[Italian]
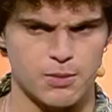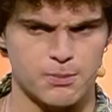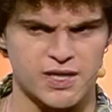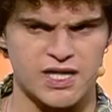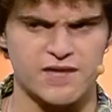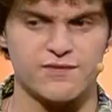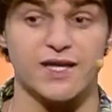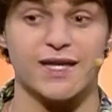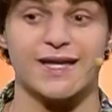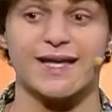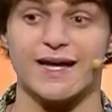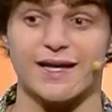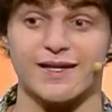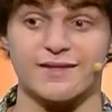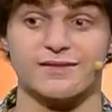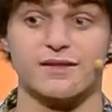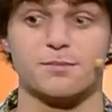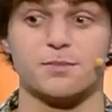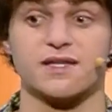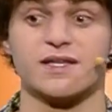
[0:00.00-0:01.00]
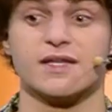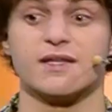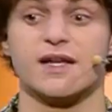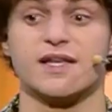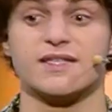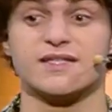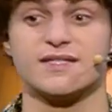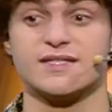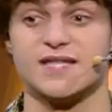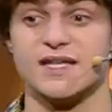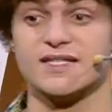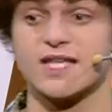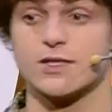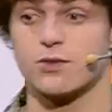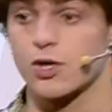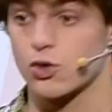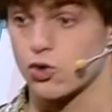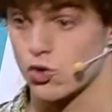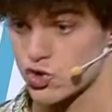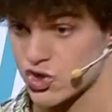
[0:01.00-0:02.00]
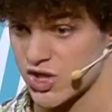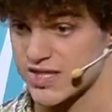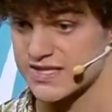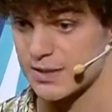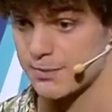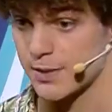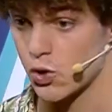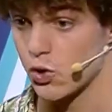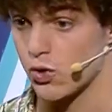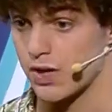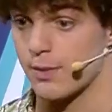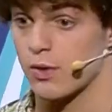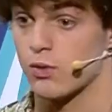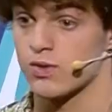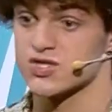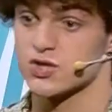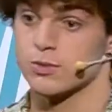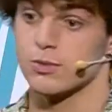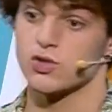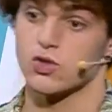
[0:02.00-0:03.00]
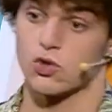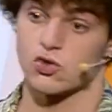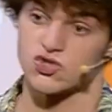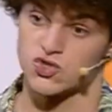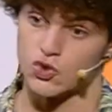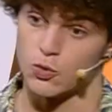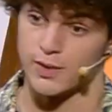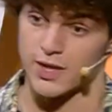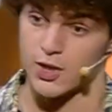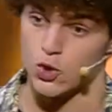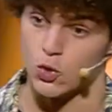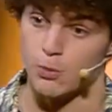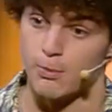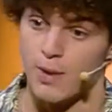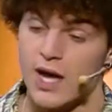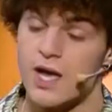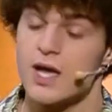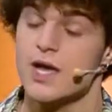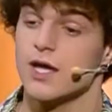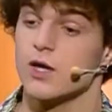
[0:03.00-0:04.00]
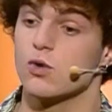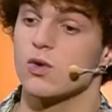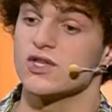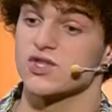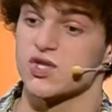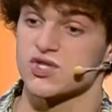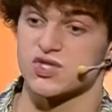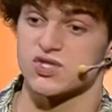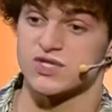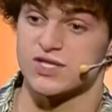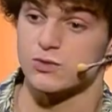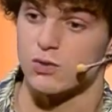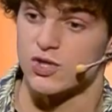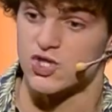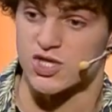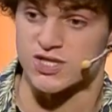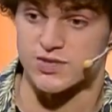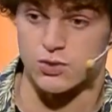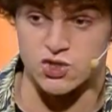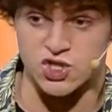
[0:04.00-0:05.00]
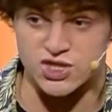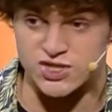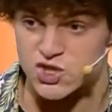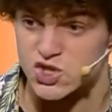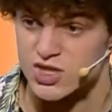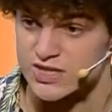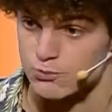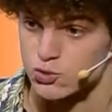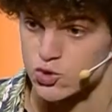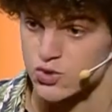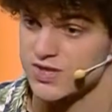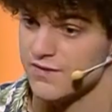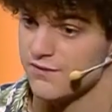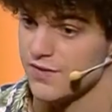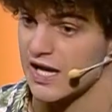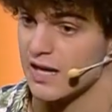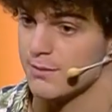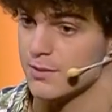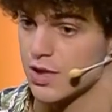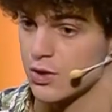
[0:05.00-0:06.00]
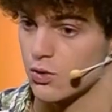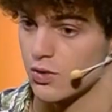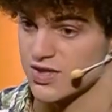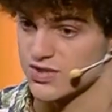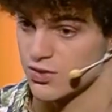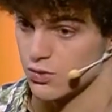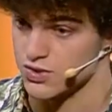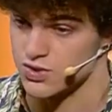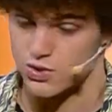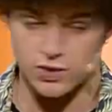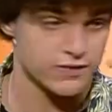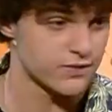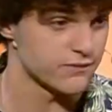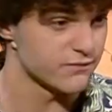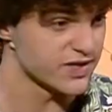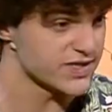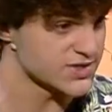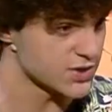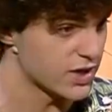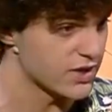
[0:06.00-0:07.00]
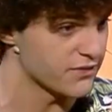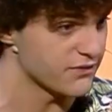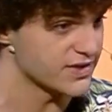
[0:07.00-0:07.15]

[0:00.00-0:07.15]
perché vedi, Kant pretende l'esistenza di una conoscenza a priori, ma in questo modo non supera Hume, in quanto sostituisce il suo scetticismo giustificabile con una soluzione convenzionale